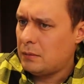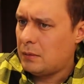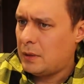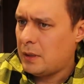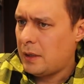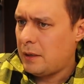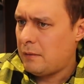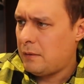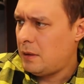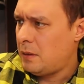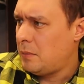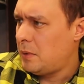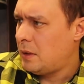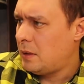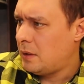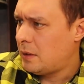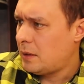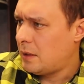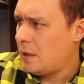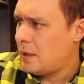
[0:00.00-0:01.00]
дайва именно
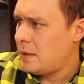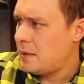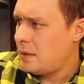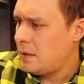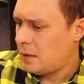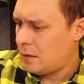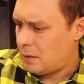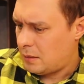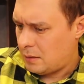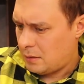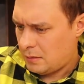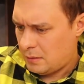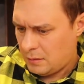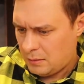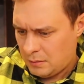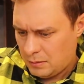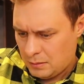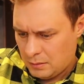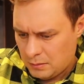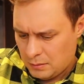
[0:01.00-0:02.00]
эта газета.
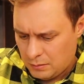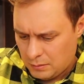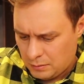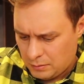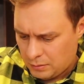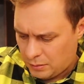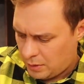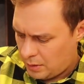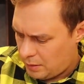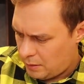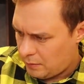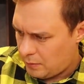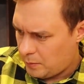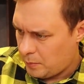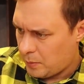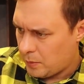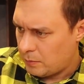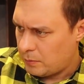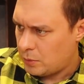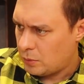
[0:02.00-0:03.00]
Уже и не
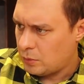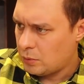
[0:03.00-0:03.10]
вспомню.